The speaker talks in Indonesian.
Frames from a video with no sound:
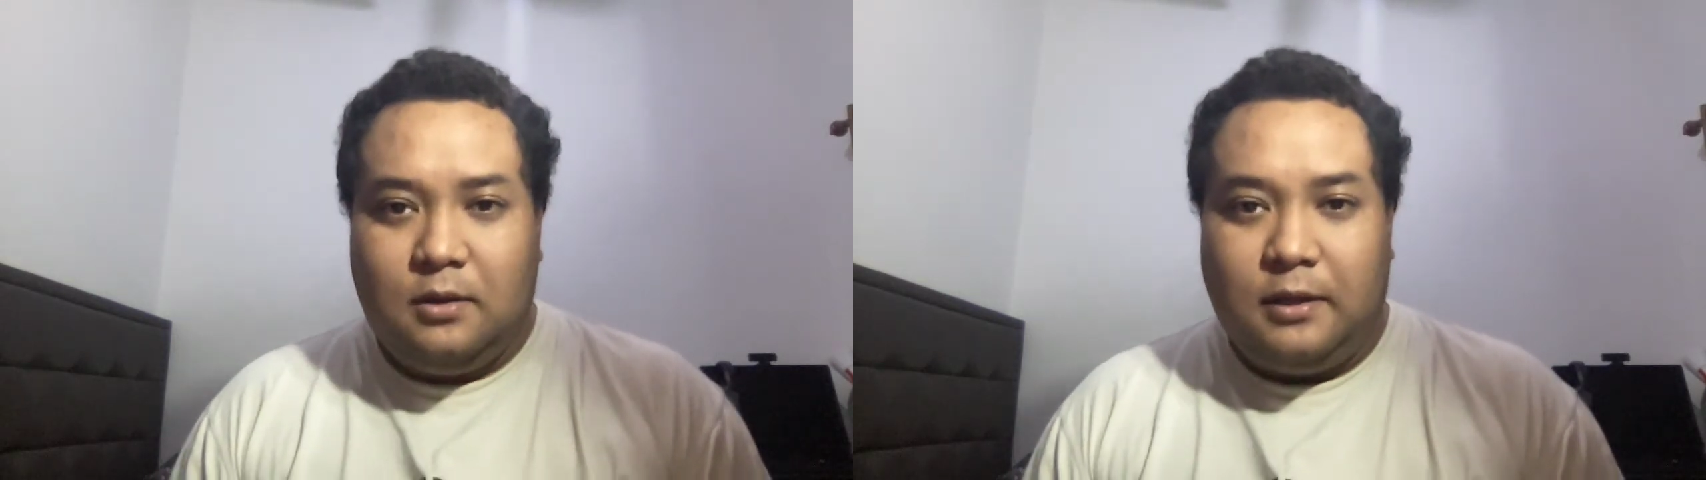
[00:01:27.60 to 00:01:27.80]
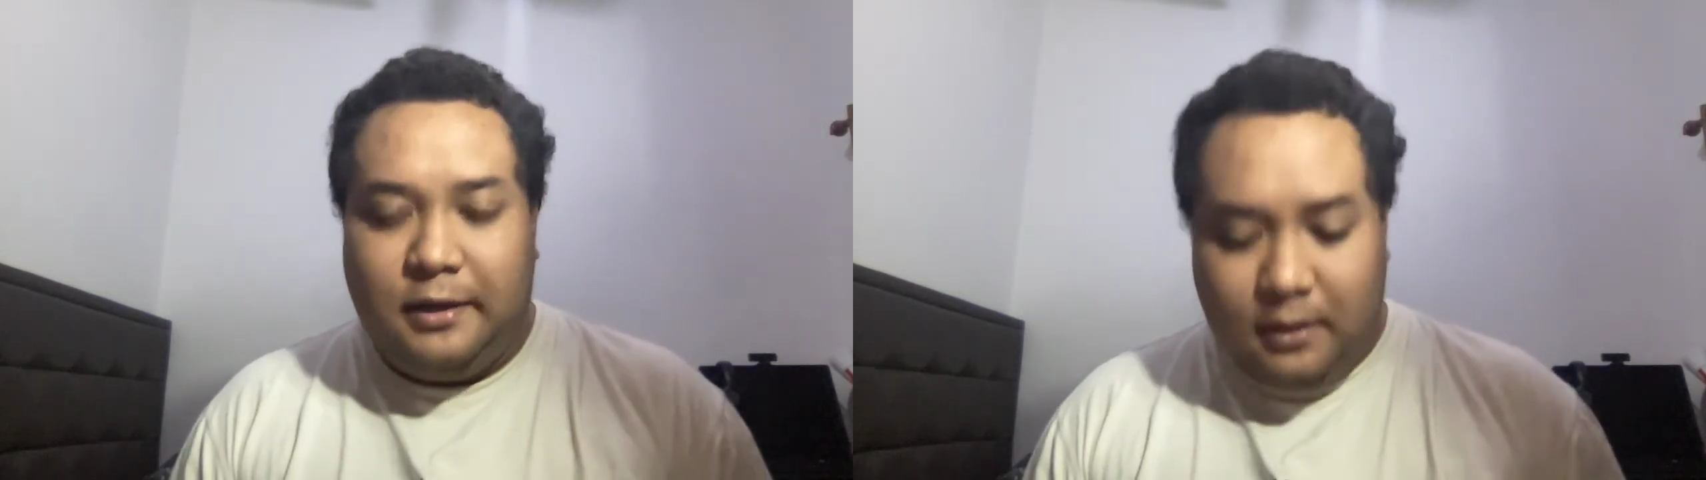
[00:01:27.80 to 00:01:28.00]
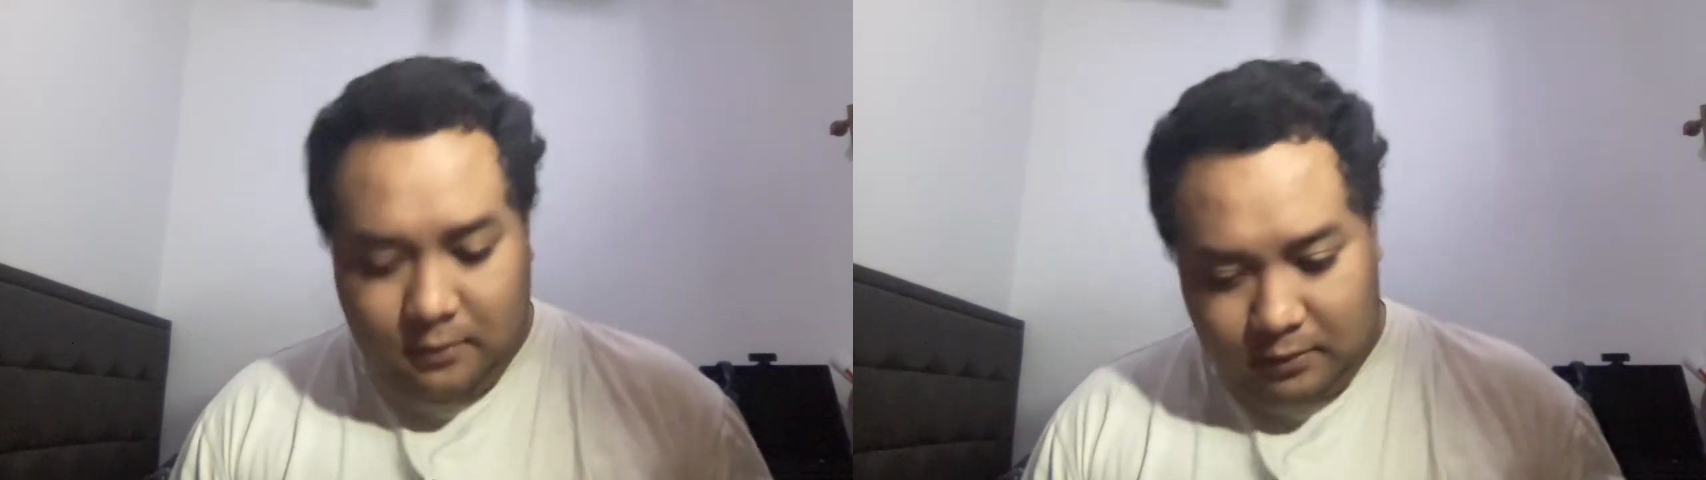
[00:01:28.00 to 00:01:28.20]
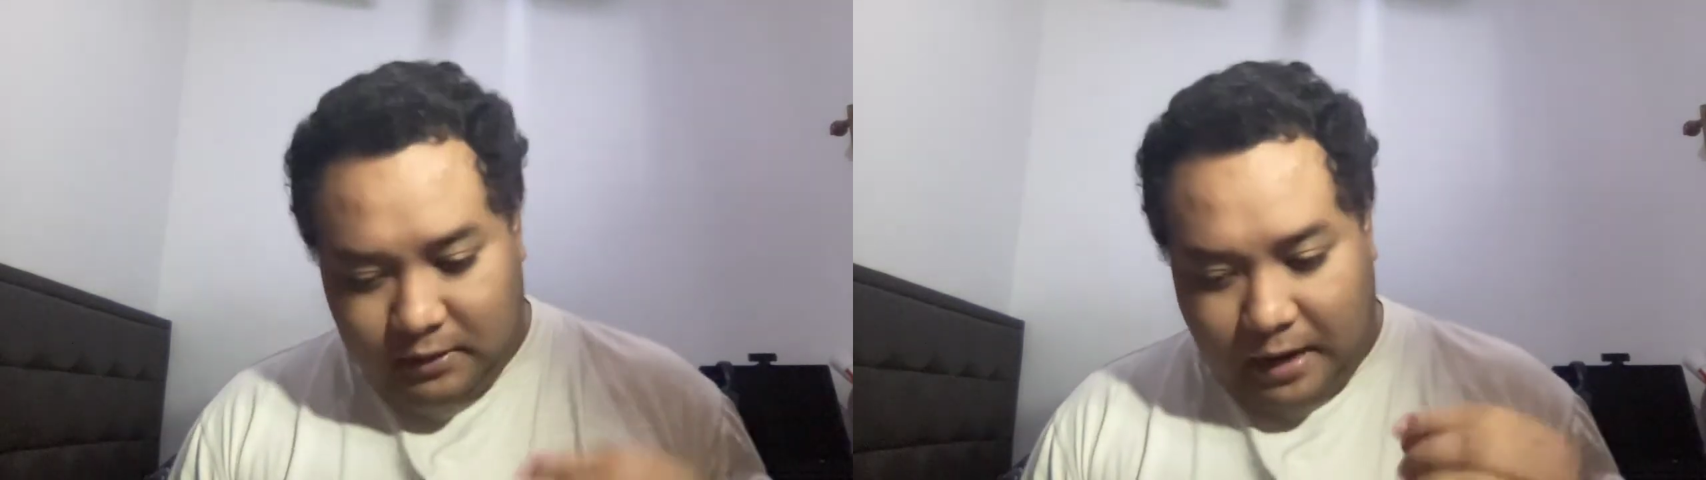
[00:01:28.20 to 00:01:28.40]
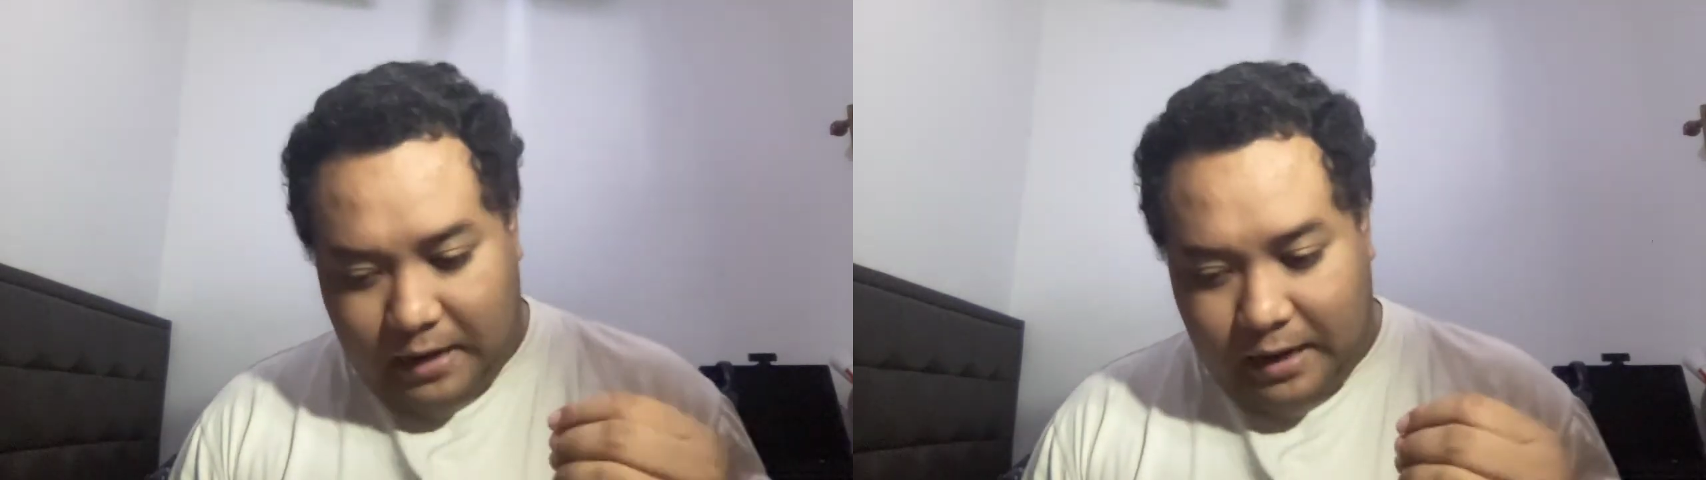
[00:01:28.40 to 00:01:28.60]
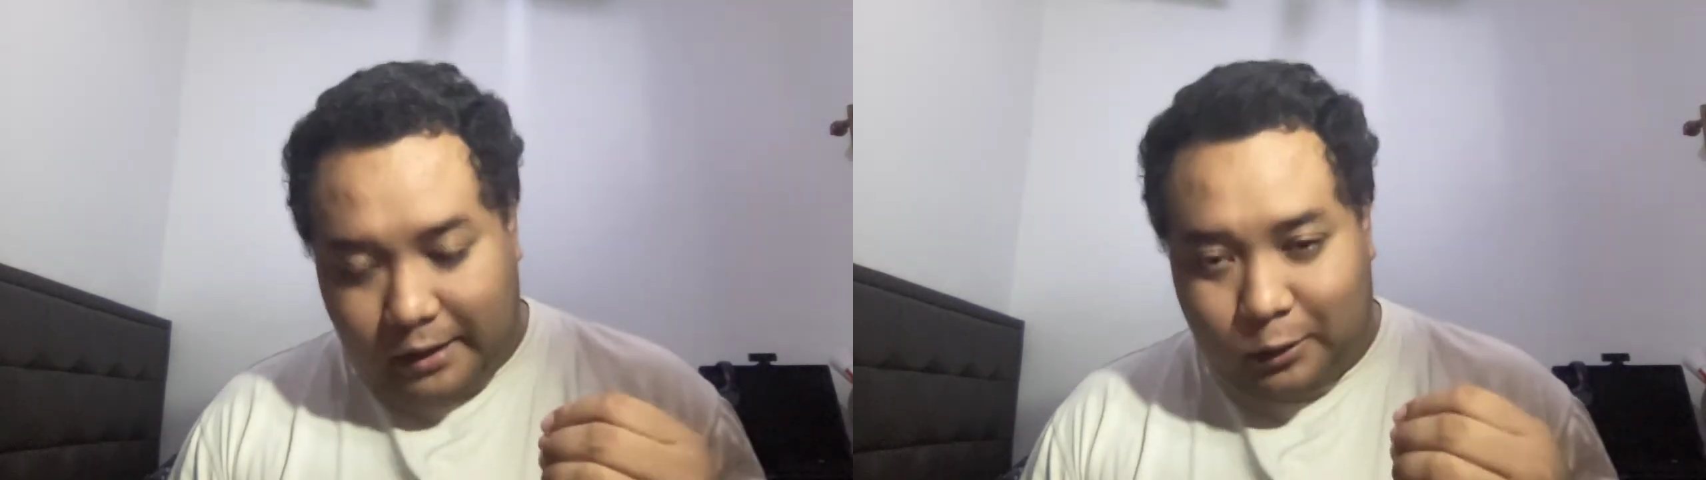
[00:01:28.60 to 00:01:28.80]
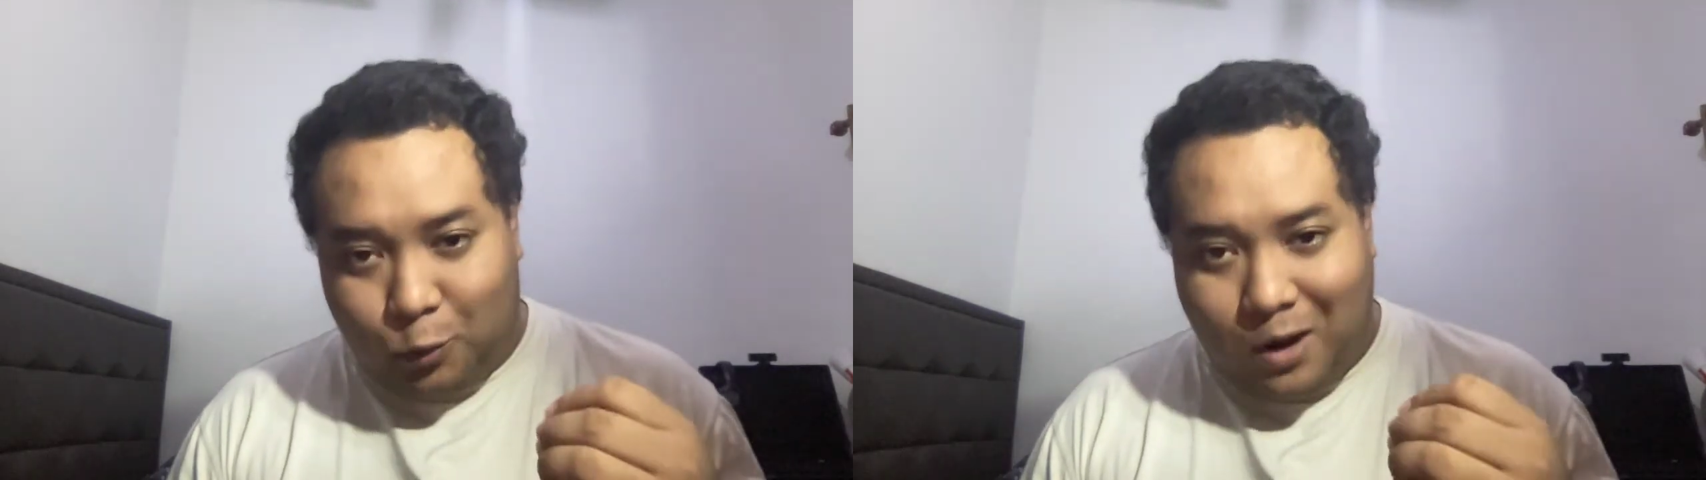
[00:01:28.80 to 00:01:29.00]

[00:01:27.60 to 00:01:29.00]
jadi sekarang itu